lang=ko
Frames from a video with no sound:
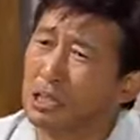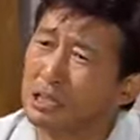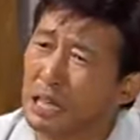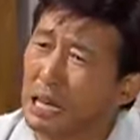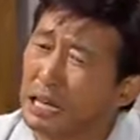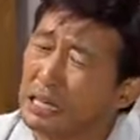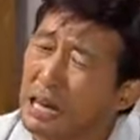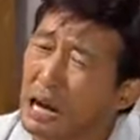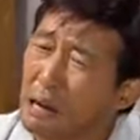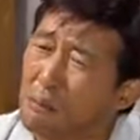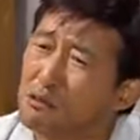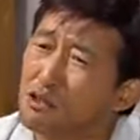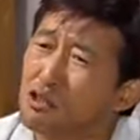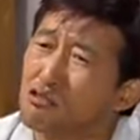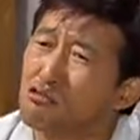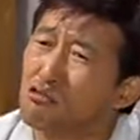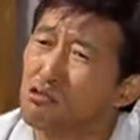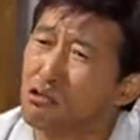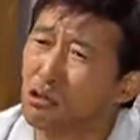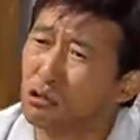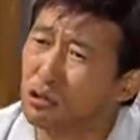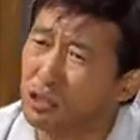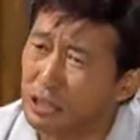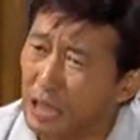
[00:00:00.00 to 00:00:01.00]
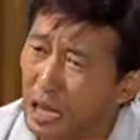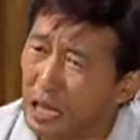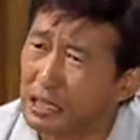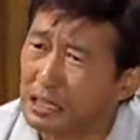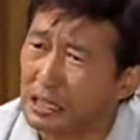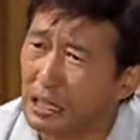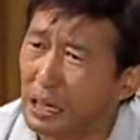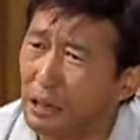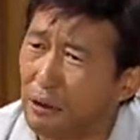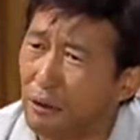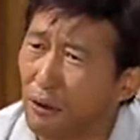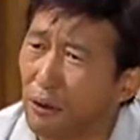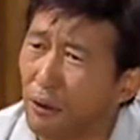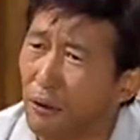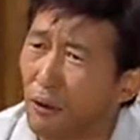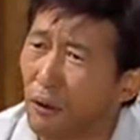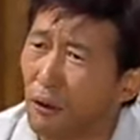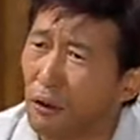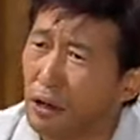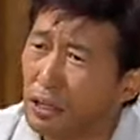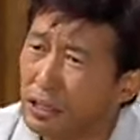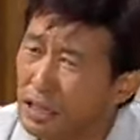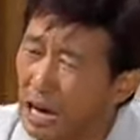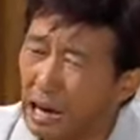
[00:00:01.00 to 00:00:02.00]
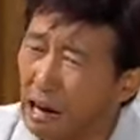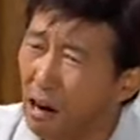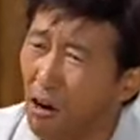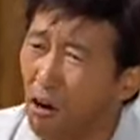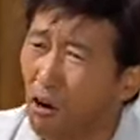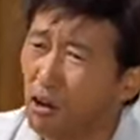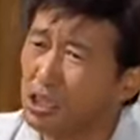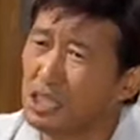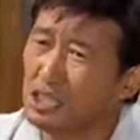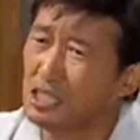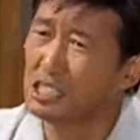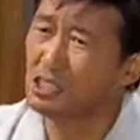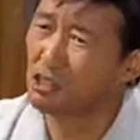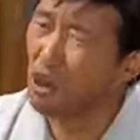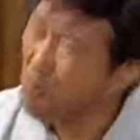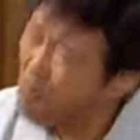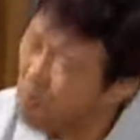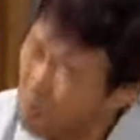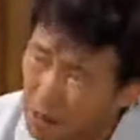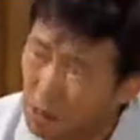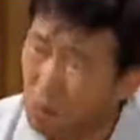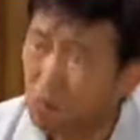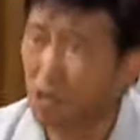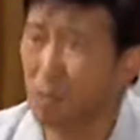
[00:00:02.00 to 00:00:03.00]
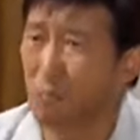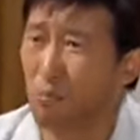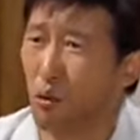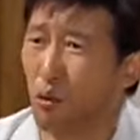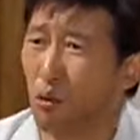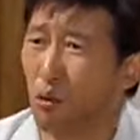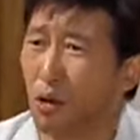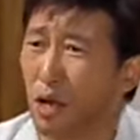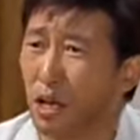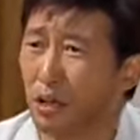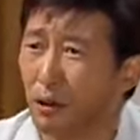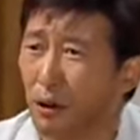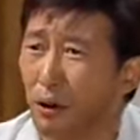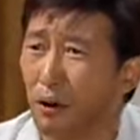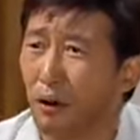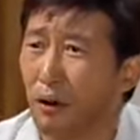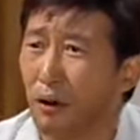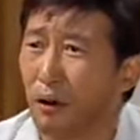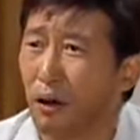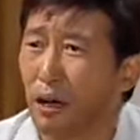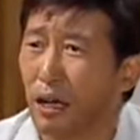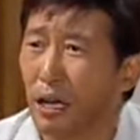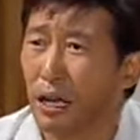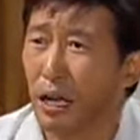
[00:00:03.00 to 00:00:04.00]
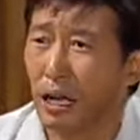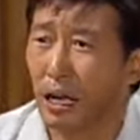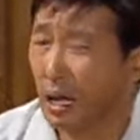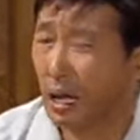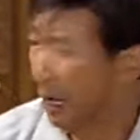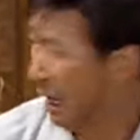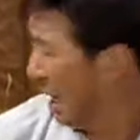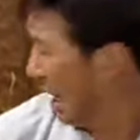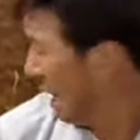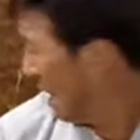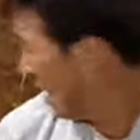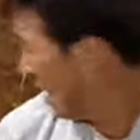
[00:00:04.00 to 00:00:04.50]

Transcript: 우리가 걔를 감춰주려는 게 아니라요. 걔가 네. 어는지 정말 우린 몰라요. 예?